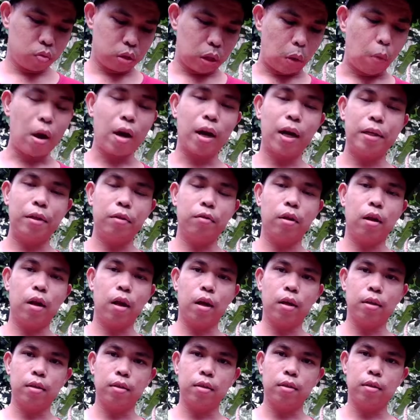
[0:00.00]
tawagan niyo na
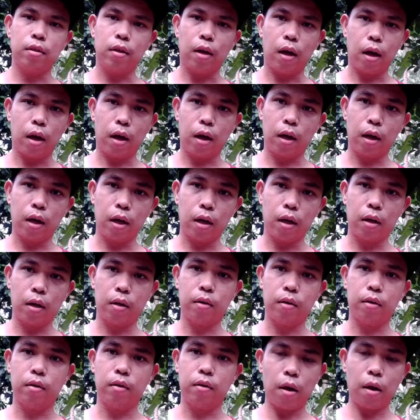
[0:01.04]
lang ang
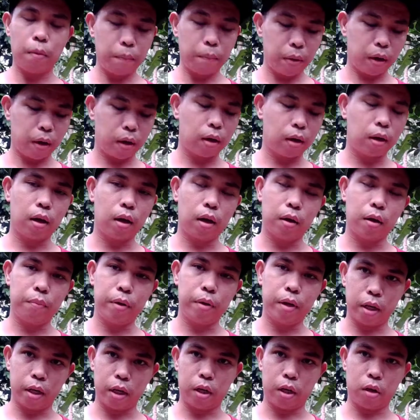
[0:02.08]
number na
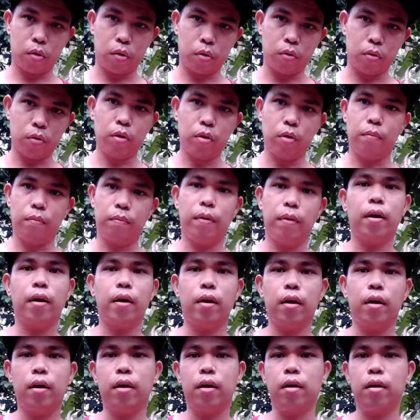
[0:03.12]
binigay ko
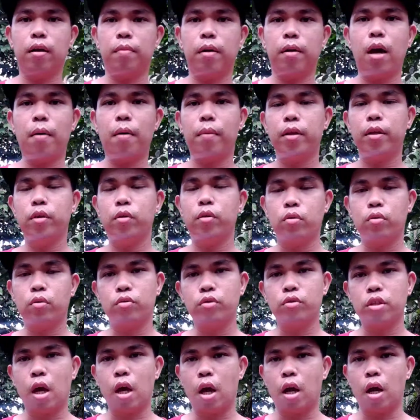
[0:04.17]
para malaman niyo
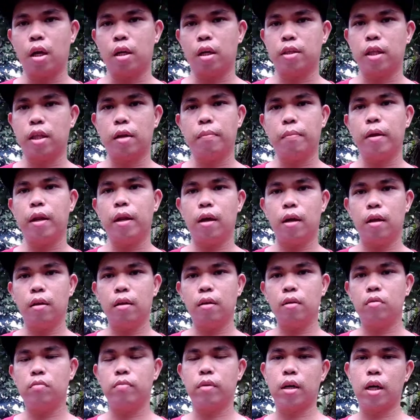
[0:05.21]
kung saan ang
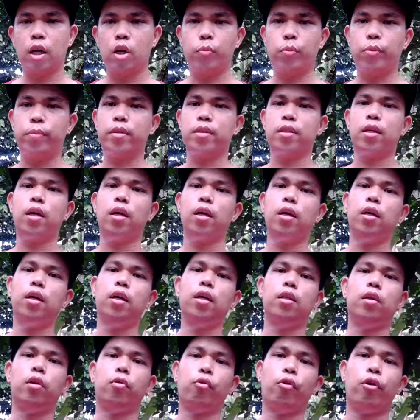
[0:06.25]
terminal, kung magkano pamasahe
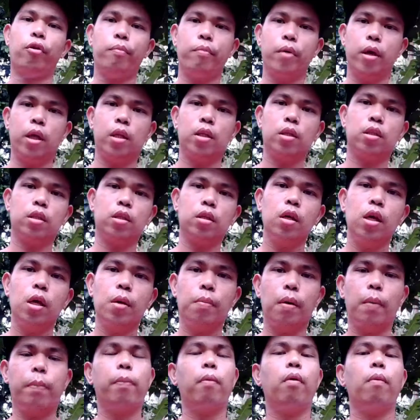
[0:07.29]
at requirements
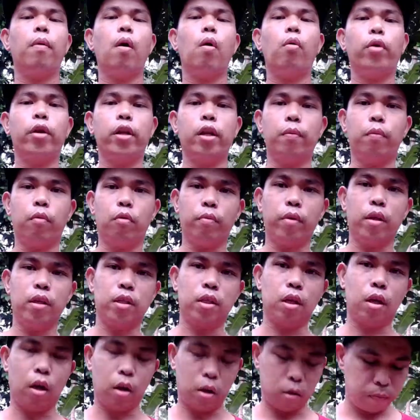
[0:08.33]
papuwi ng
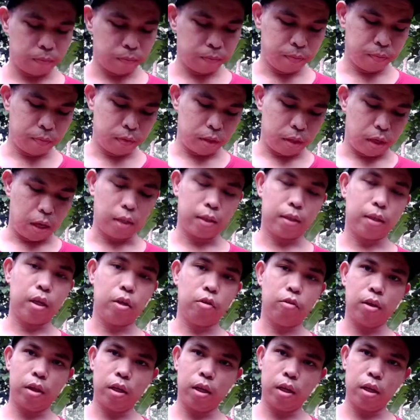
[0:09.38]
probinsya. At
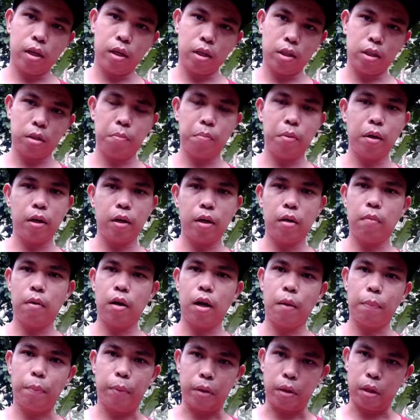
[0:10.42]
ngayon ay December na
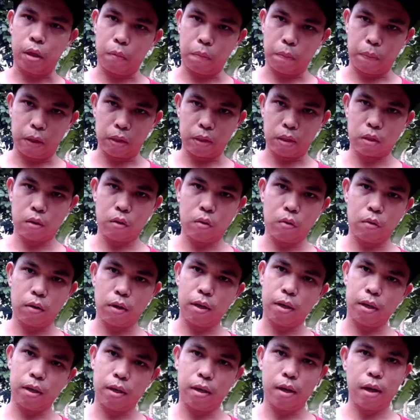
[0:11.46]
malapit ng Pasko
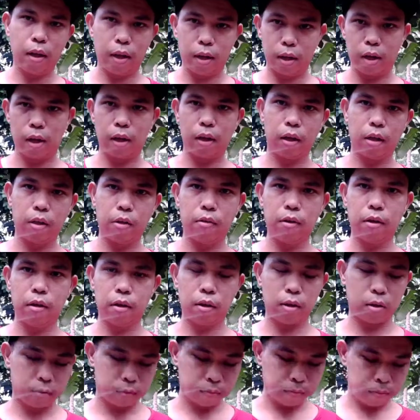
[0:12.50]
kaya dali-dalian niyo
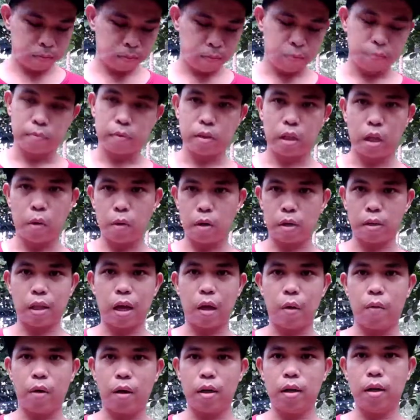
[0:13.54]
na.
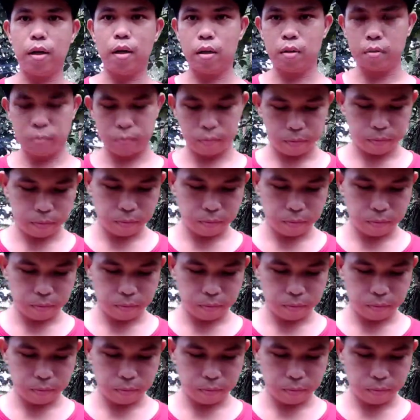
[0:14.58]
Tawag-tawag na